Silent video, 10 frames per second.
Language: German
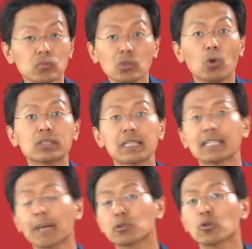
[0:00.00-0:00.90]
Und das klingt
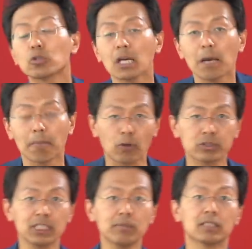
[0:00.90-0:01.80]
absolut
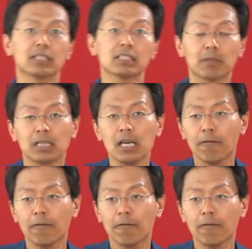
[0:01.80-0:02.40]
plausibel, dass man